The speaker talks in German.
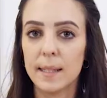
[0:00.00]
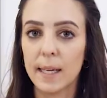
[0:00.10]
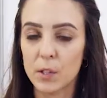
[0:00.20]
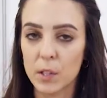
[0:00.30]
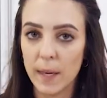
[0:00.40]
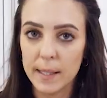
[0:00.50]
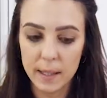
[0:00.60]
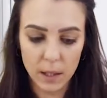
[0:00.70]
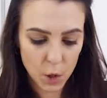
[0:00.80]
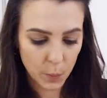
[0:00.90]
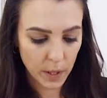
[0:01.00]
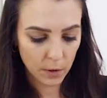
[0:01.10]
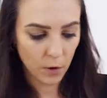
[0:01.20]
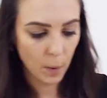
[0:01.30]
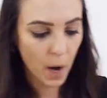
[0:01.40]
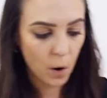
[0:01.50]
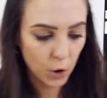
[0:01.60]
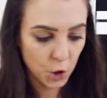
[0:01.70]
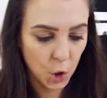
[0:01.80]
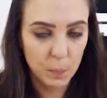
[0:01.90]
26er Springform auch
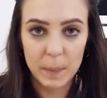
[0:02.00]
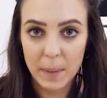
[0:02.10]
schon mit